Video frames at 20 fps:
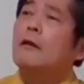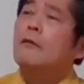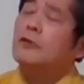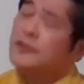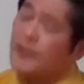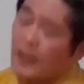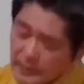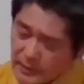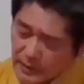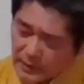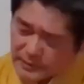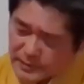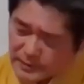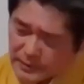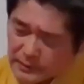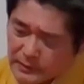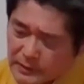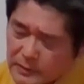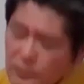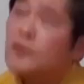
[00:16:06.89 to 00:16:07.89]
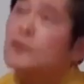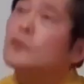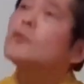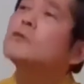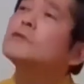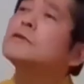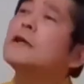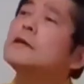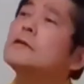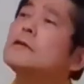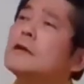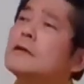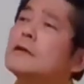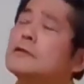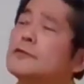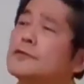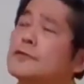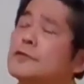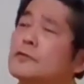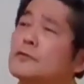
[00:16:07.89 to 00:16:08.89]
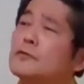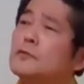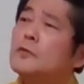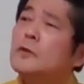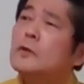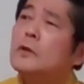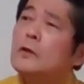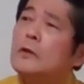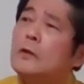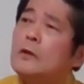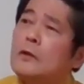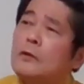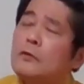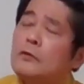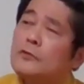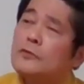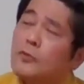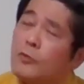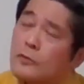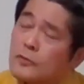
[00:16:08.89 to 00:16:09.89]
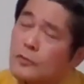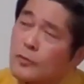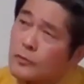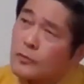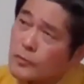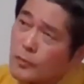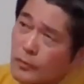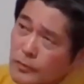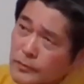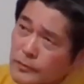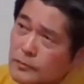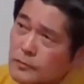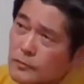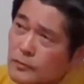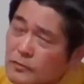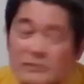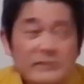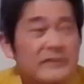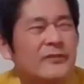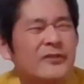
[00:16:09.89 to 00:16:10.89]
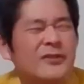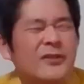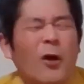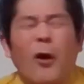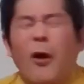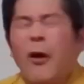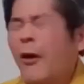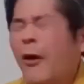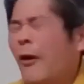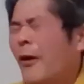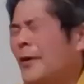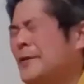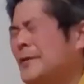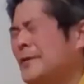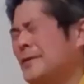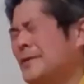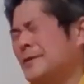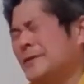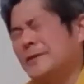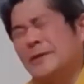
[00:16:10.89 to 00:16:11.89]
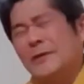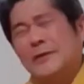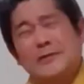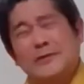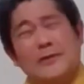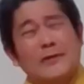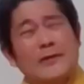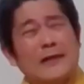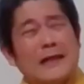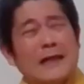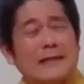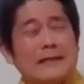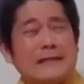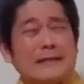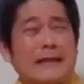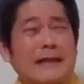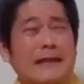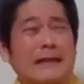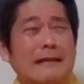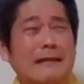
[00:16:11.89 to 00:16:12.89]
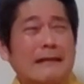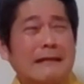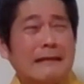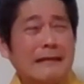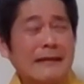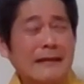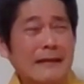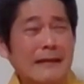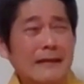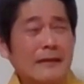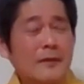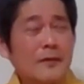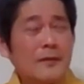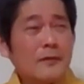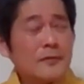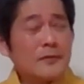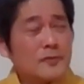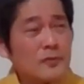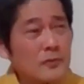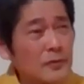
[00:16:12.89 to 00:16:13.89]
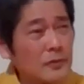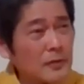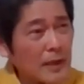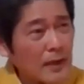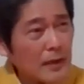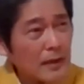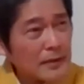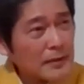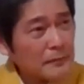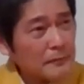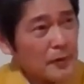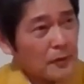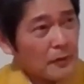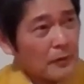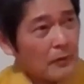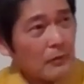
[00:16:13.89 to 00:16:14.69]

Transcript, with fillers: これ3円しかない、それ6円なんですけども、これど、ど、どういうこ、どういうことかって、ちょっとよく考えてみろ